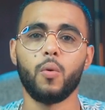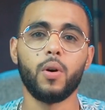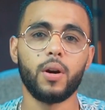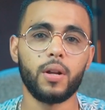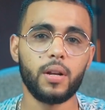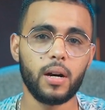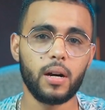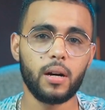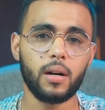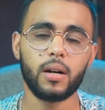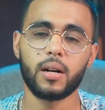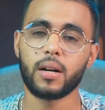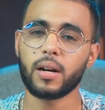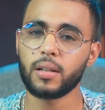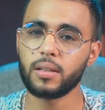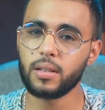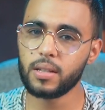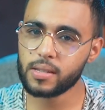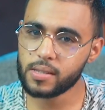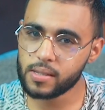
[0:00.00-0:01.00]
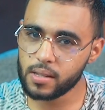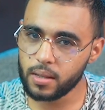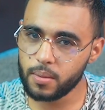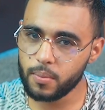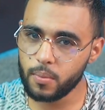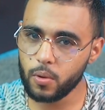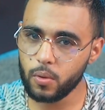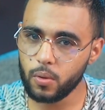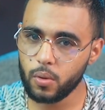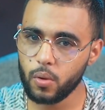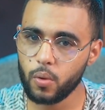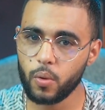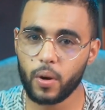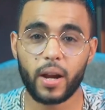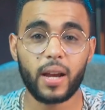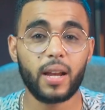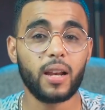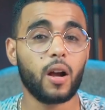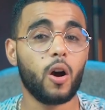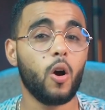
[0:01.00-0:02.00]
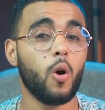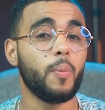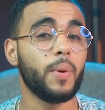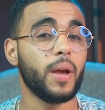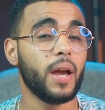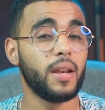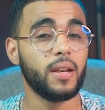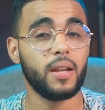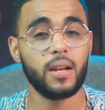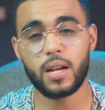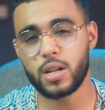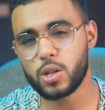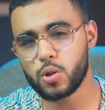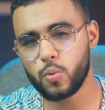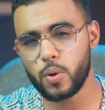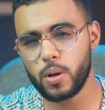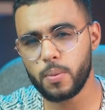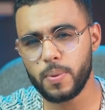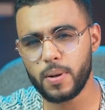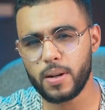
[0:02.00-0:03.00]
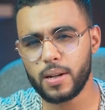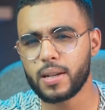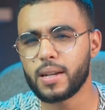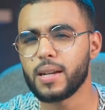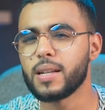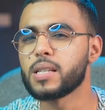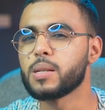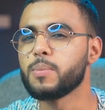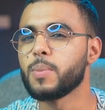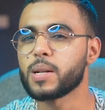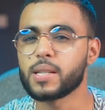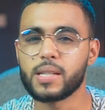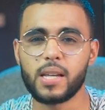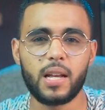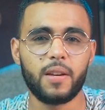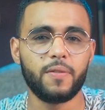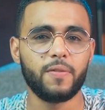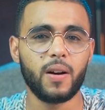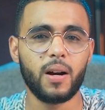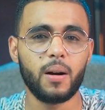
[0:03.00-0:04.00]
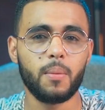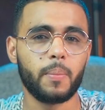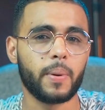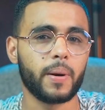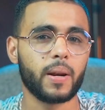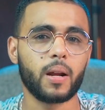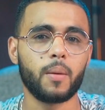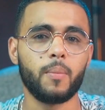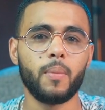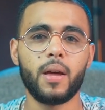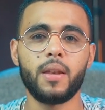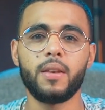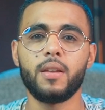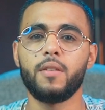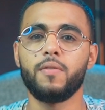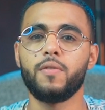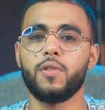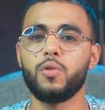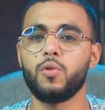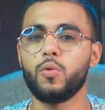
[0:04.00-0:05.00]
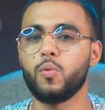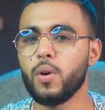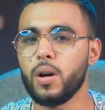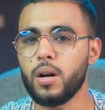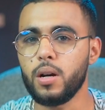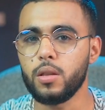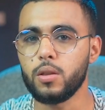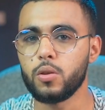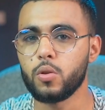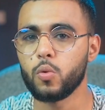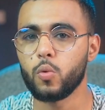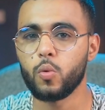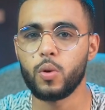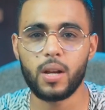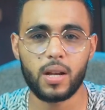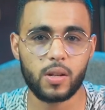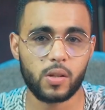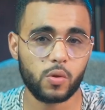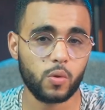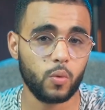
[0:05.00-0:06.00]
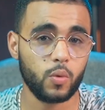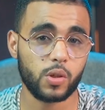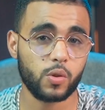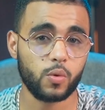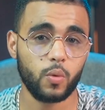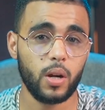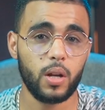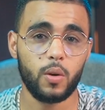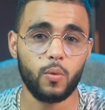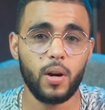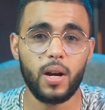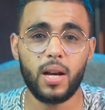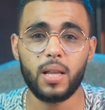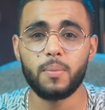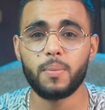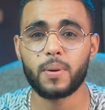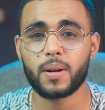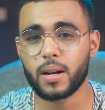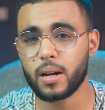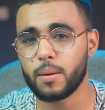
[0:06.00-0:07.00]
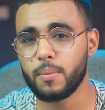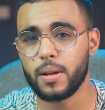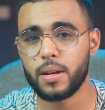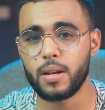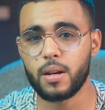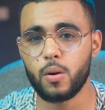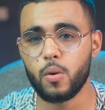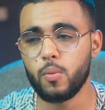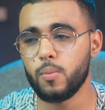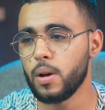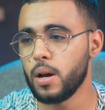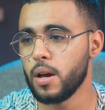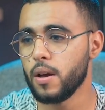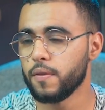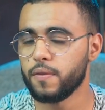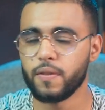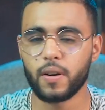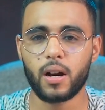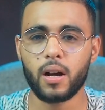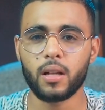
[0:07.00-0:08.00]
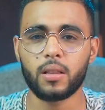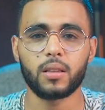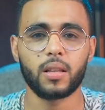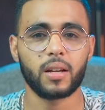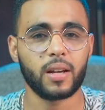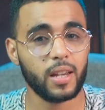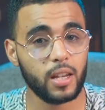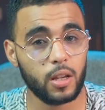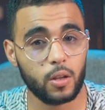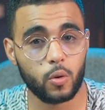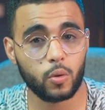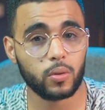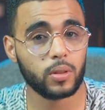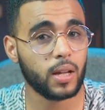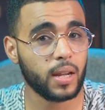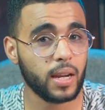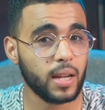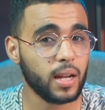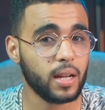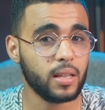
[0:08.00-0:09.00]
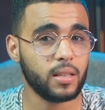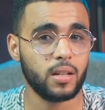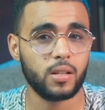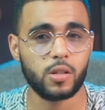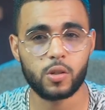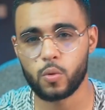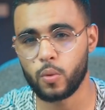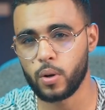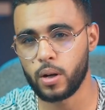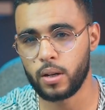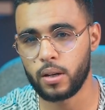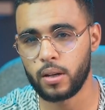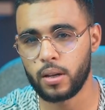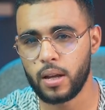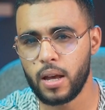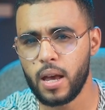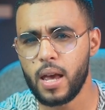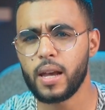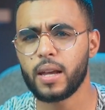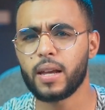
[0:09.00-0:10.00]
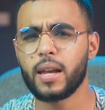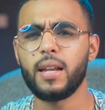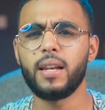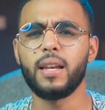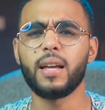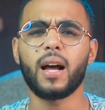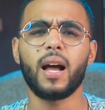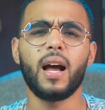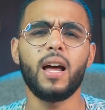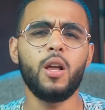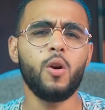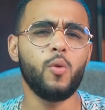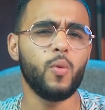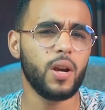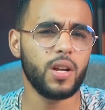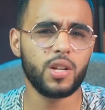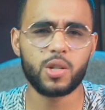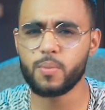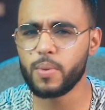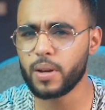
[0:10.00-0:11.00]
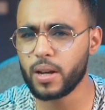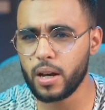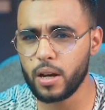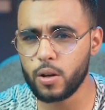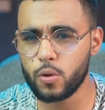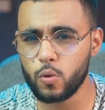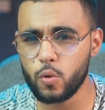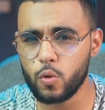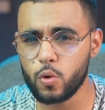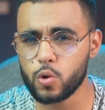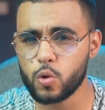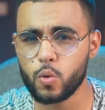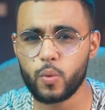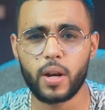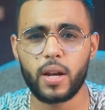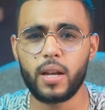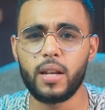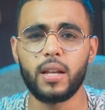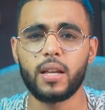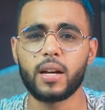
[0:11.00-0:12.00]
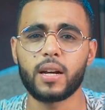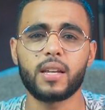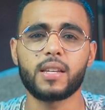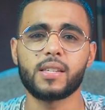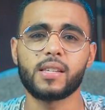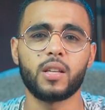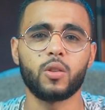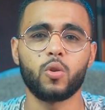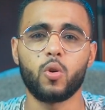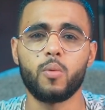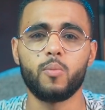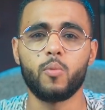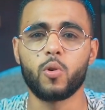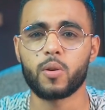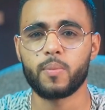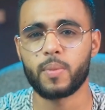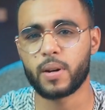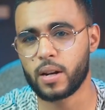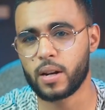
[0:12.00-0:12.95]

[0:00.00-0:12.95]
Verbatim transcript: وهنا غادي تصدموا وغيلقاو بان الاجوبه كانت مختلفه بالرغم ان الفيديو واحد والسؤال واحد بالرغم انهم فقط غيروا الطريقه ديال السؤال كاين اللي قال حوايج ما كانوش وكاين اللي غير زاد امور من